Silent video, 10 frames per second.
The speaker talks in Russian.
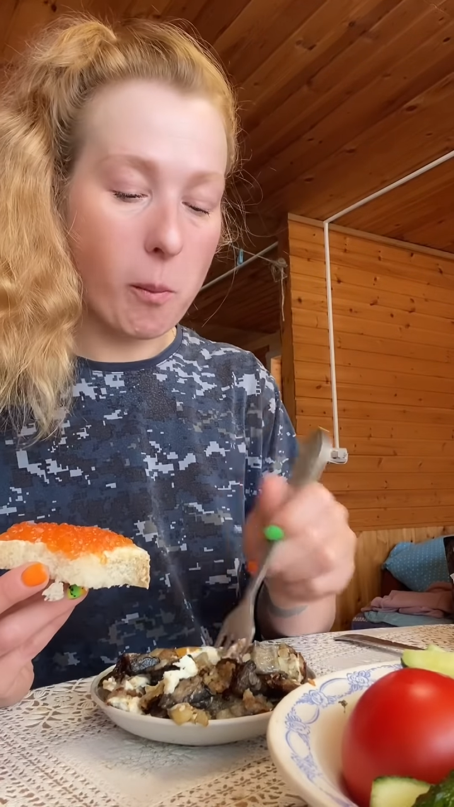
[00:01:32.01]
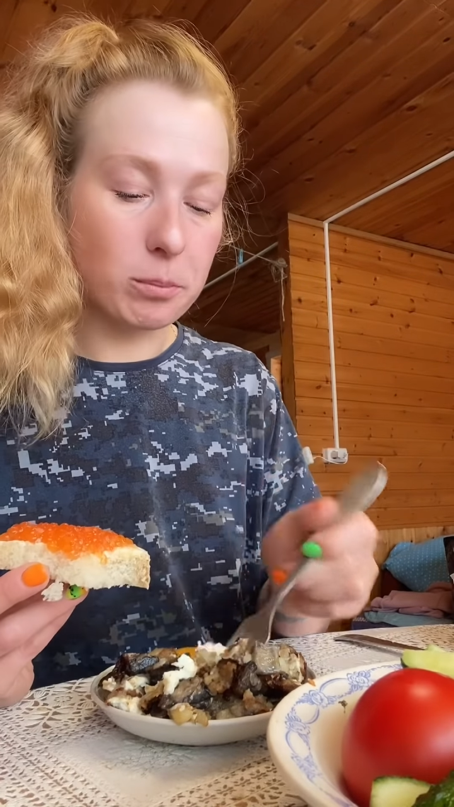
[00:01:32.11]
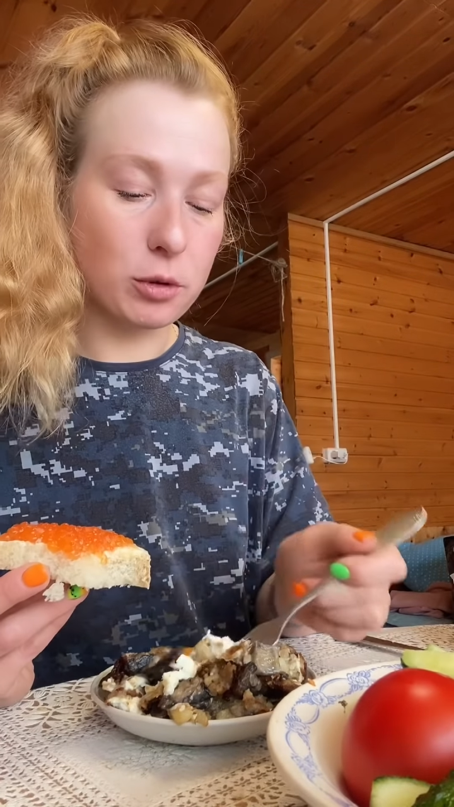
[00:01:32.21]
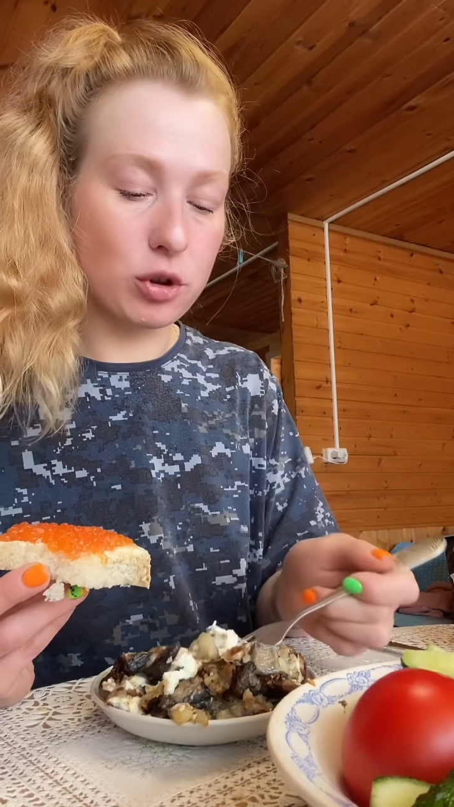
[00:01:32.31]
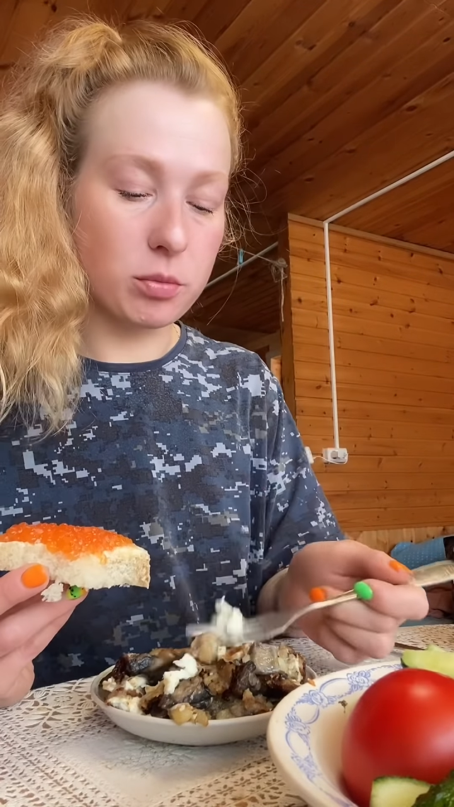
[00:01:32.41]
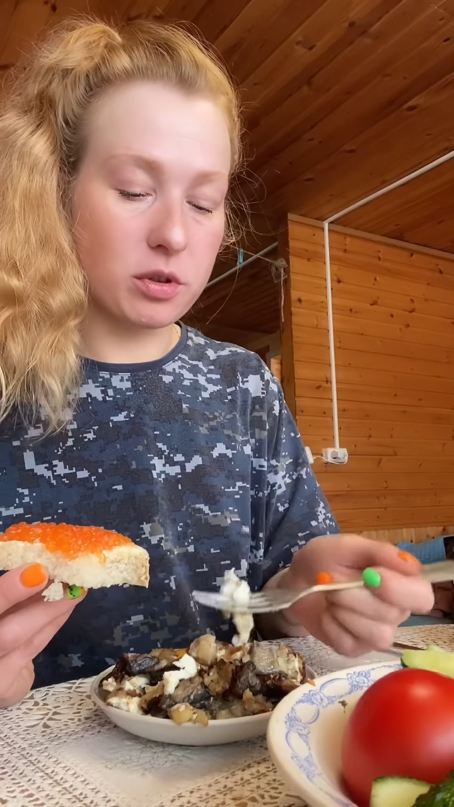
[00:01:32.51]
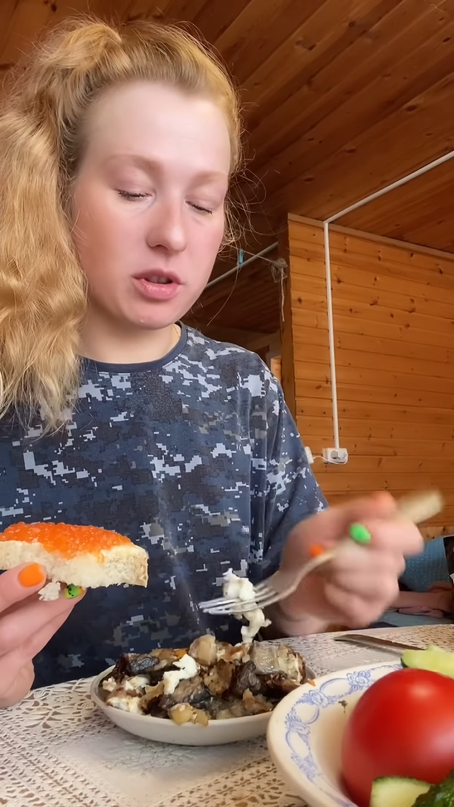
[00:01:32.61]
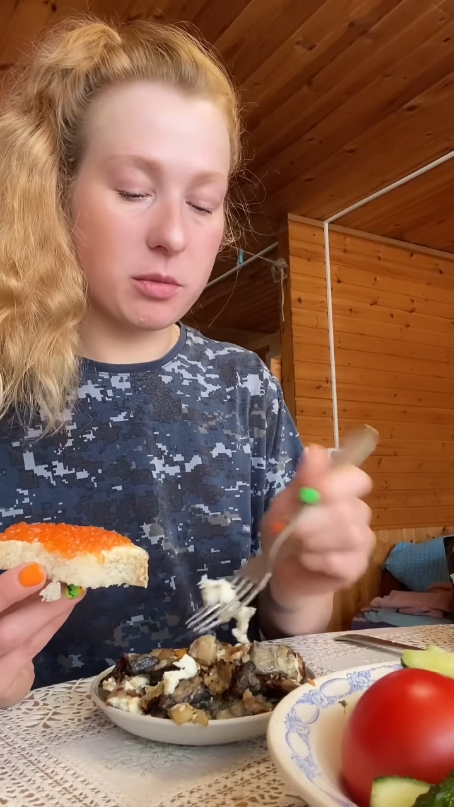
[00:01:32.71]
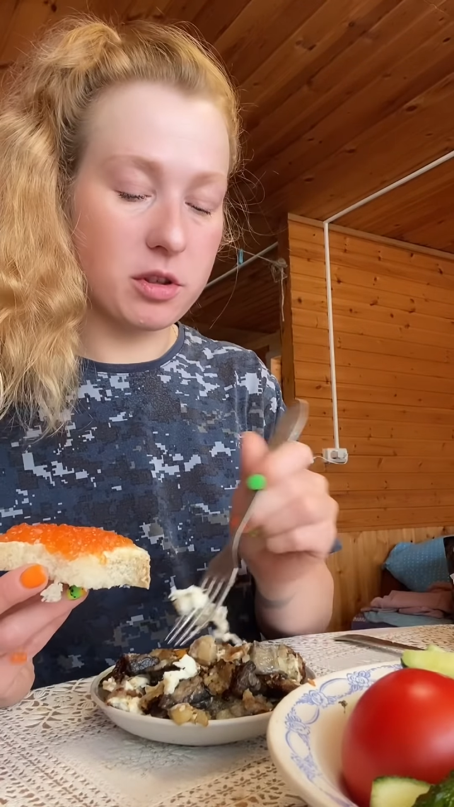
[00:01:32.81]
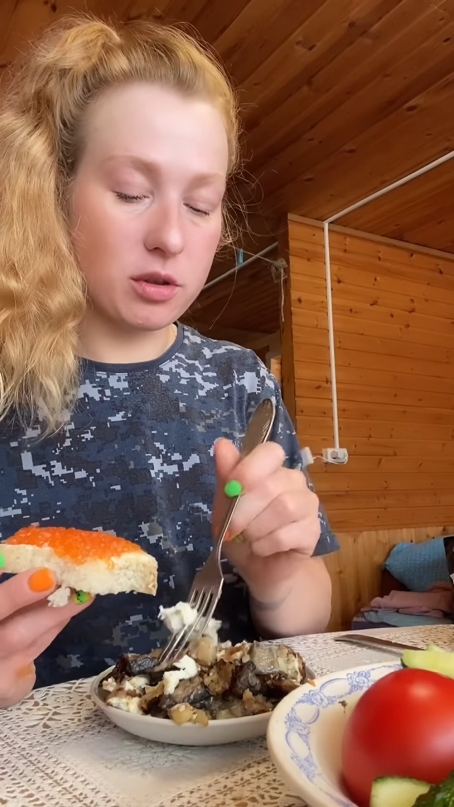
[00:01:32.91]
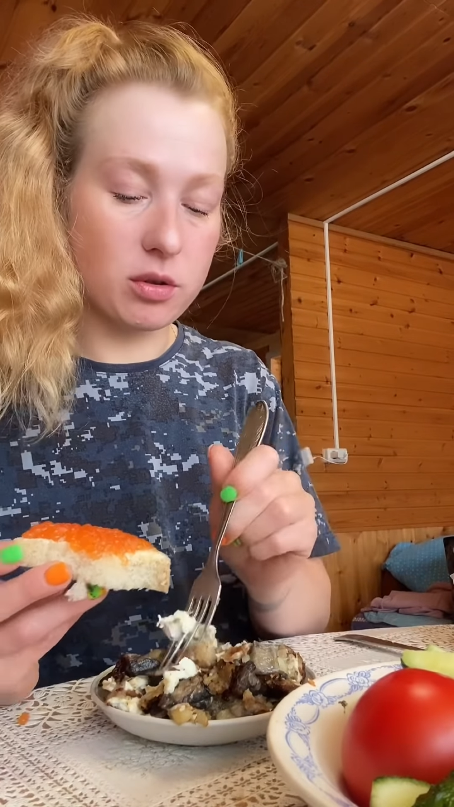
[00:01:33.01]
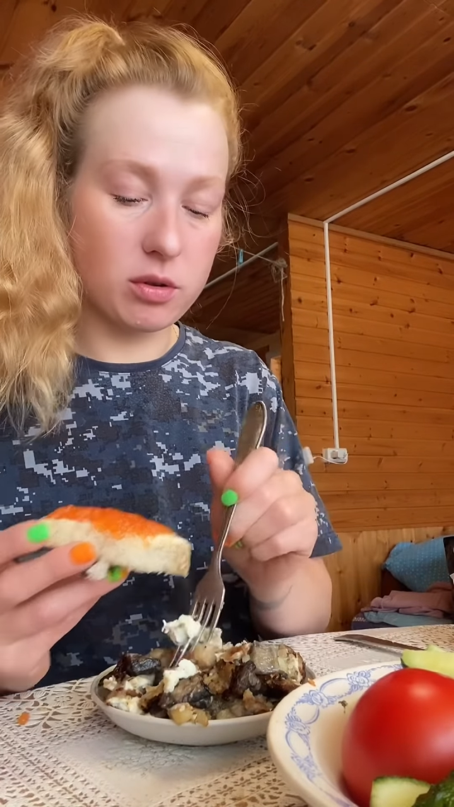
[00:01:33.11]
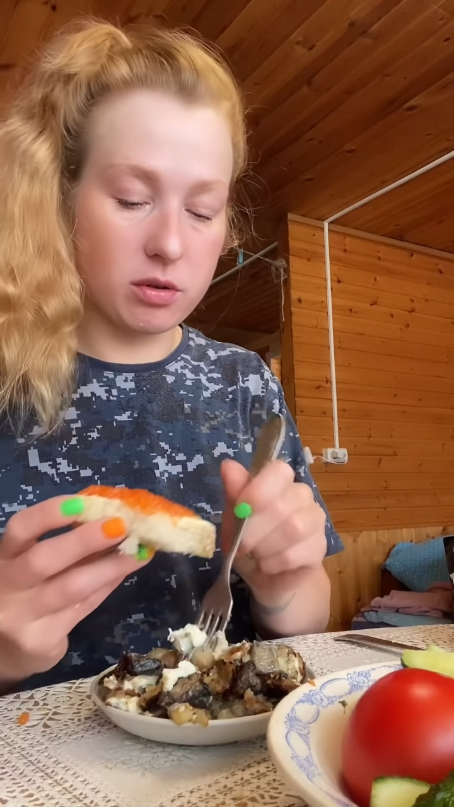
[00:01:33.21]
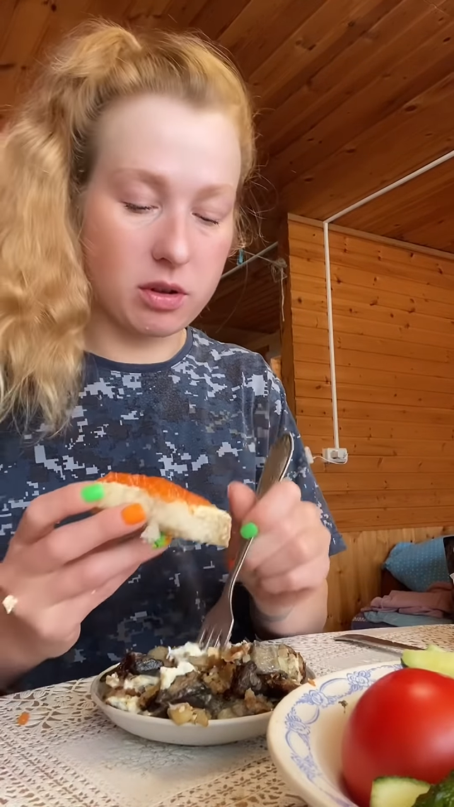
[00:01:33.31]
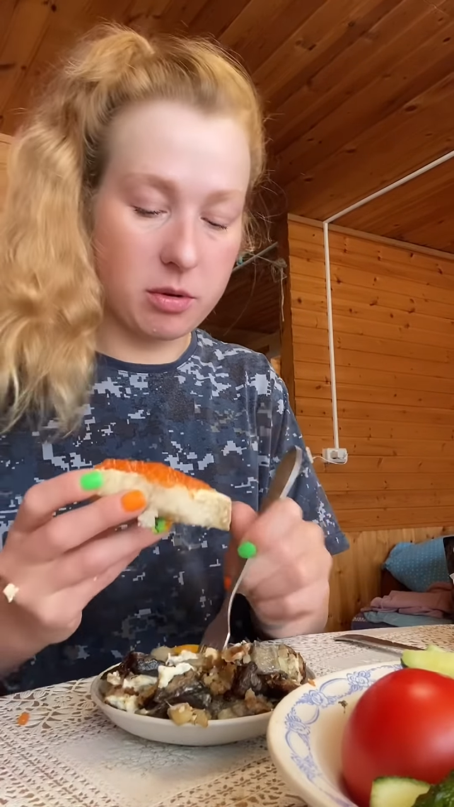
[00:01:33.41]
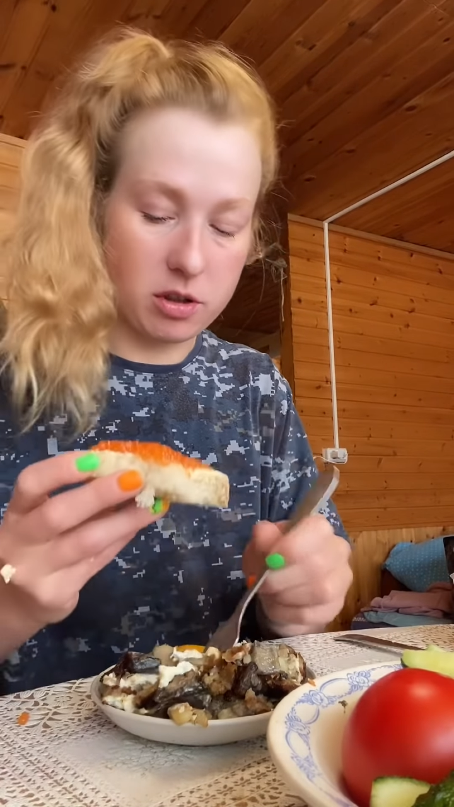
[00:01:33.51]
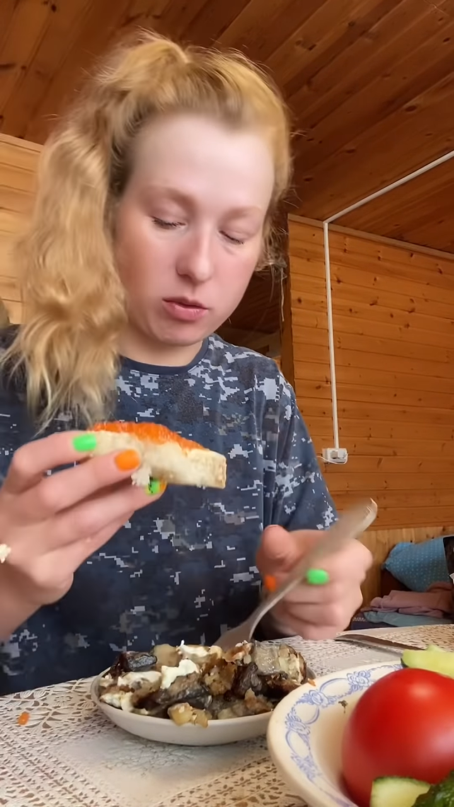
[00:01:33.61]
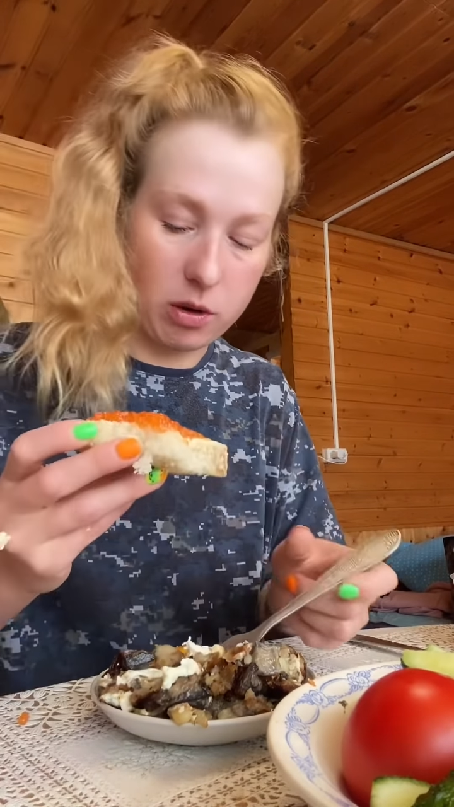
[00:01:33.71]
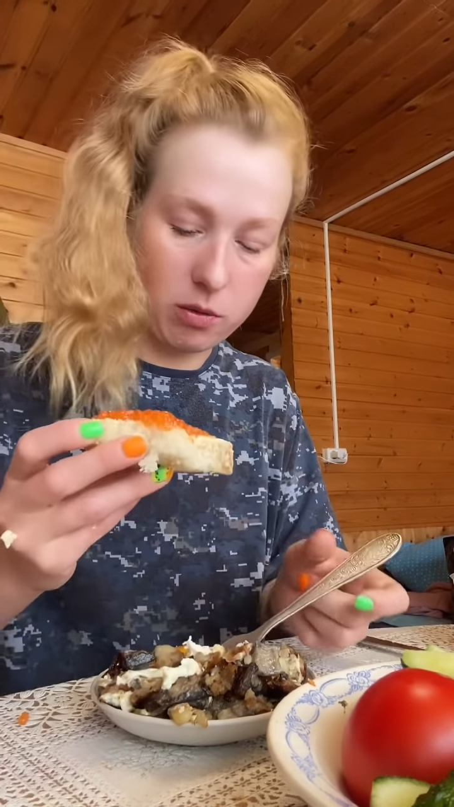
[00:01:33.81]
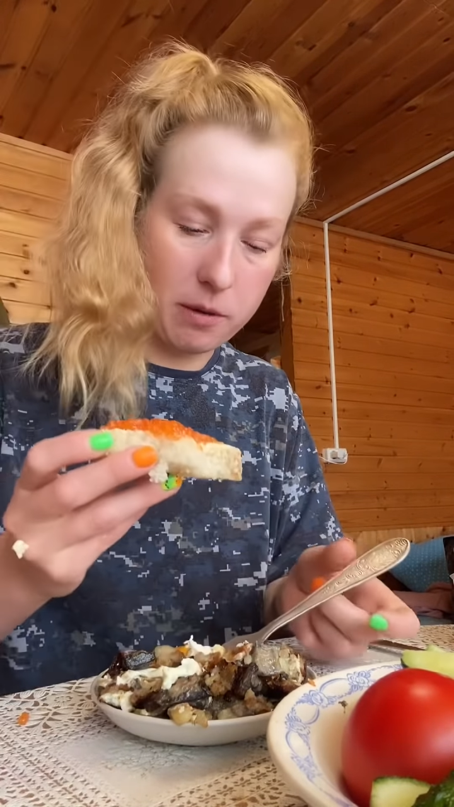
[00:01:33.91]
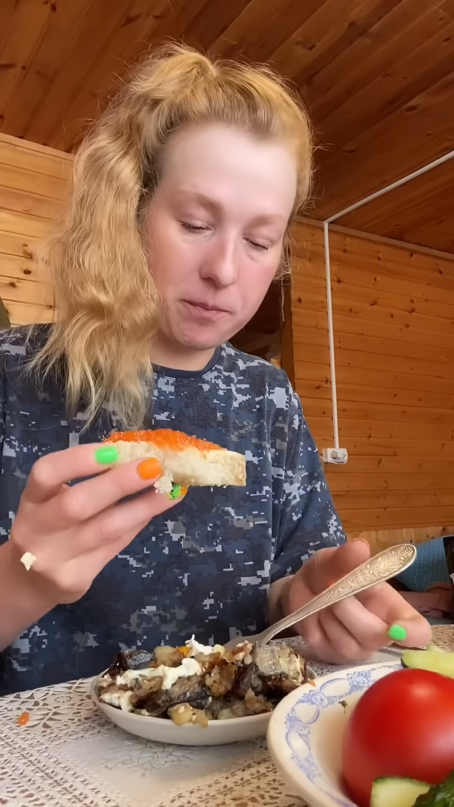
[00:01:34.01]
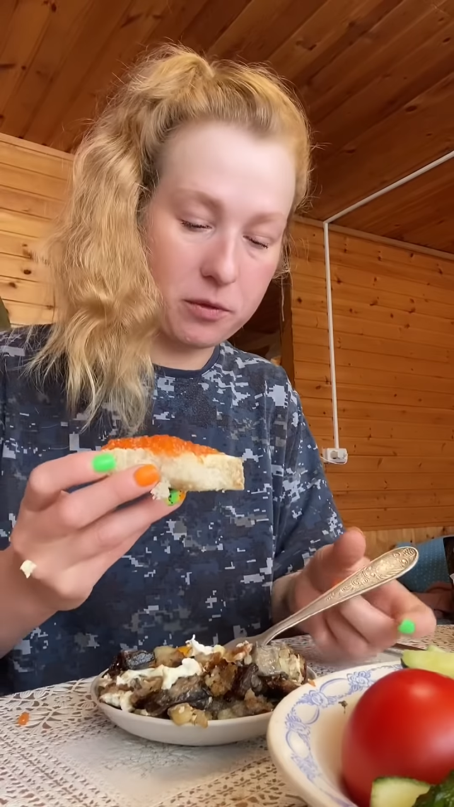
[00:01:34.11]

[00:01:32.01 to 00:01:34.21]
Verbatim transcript: Причем ты заметил, заметил, ой, ой,